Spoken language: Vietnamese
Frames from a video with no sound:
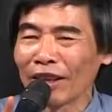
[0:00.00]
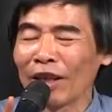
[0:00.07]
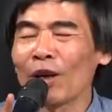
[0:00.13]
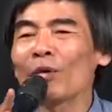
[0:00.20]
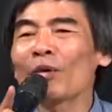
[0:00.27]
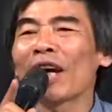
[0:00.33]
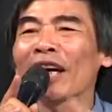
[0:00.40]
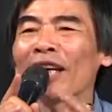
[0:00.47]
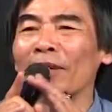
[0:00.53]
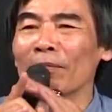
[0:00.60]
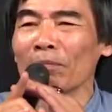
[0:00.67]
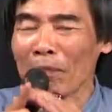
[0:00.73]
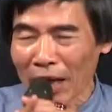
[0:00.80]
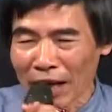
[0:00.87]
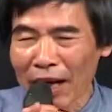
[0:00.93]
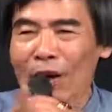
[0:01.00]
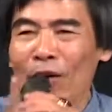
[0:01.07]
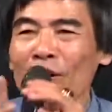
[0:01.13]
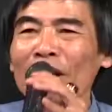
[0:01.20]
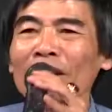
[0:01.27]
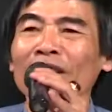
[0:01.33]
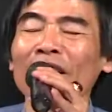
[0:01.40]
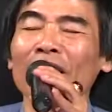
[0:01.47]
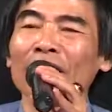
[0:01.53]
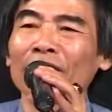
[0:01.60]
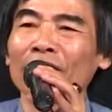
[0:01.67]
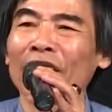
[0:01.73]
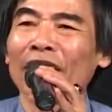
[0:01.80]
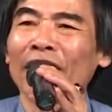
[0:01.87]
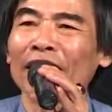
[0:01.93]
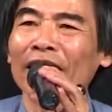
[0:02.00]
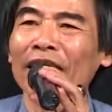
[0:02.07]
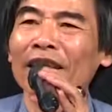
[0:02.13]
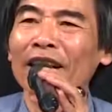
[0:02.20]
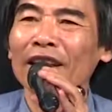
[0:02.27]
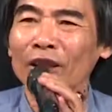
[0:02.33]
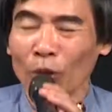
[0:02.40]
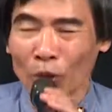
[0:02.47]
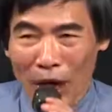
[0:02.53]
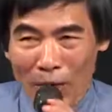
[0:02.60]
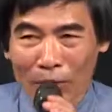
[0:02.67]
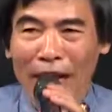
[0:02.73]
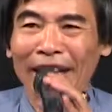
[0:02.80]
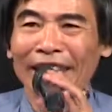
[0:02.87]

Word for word: thì lúc này bắt đầu là sợ vợ chủ động